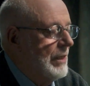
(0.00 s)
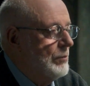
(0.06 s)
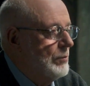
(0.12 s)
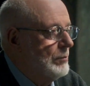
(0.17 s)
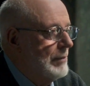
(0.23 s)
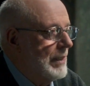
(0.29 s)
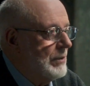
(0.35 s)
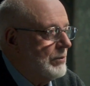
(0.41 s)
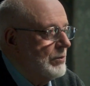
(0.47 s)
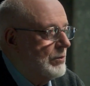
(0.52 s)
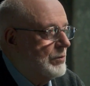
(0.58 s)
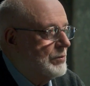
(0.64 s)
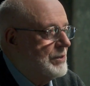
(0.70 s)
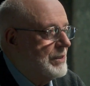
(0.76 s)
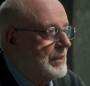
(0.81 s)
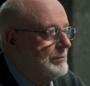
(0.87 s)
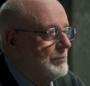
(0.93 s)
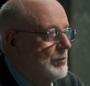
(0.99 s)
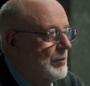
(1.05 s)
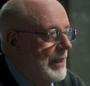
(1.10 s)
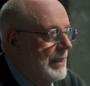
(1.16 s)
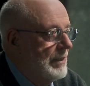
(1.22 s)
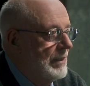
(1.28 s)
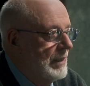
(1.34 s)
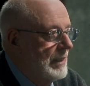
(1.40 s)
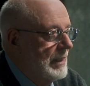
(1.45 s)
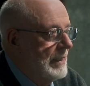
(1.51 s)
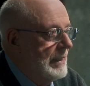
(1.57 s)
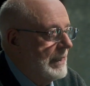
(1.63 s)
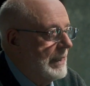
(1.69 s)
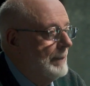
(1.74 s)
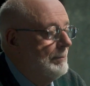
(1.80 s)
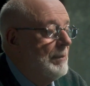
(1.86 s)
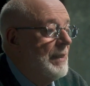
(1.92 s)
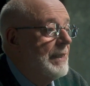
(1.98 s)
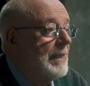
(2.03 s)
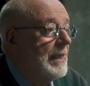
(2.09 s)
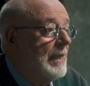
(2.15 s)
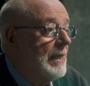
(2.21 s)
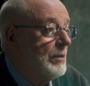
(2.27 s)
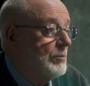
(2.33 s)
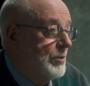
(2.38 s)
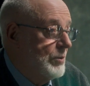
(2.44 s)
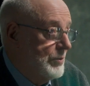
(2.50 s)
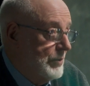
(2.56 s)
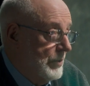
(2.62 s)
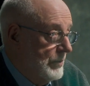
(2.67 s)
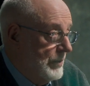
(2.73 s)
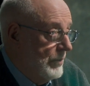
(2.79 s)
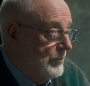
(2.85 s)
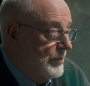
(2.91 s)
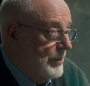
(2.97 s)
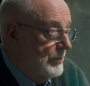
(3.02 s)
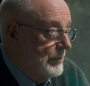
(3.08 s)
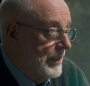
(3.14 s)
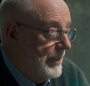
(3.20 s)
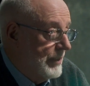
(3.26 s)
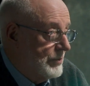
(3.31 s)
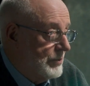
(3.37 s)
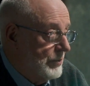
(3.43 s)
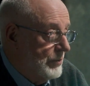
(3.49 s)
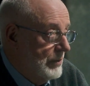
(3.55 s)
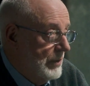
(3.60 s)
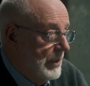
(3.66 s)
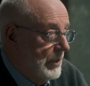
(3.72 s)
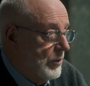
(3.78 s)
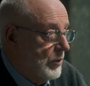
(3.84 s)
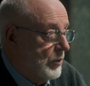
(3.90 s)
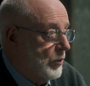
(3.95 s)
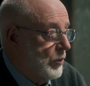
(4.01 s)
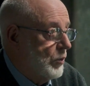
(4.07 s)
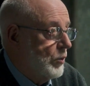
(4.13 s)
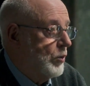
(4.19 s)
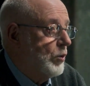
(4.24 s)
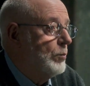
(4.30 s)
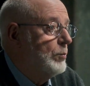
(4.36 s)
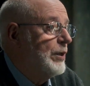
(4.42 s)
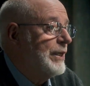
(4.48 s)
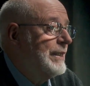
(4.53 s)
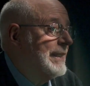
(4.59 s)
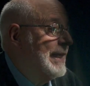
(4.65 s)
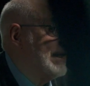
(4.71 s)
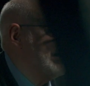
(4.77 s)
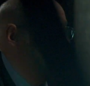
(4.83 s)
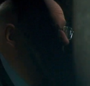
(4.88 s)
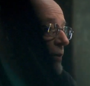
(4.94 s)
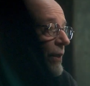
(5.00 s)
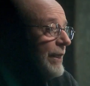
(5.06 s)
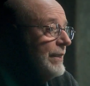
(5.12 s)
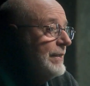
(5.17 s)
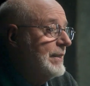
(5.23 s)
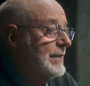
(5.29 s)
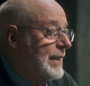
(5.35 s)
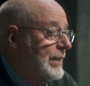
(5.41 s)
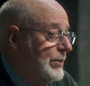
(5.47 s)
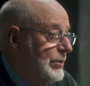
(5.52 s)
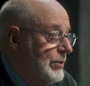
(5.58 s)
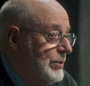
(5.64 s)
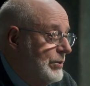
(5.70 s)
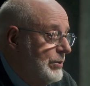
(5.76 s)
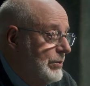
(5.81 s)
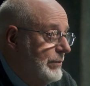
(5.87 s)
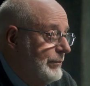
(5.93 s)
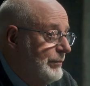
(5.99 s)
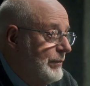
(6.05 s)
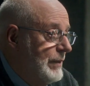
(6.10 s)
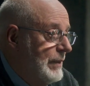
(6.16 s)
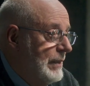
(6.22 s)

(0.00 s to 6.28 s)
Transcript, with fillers: En un marco conceptual que explica la evolución del universo como eterno en desarrollo,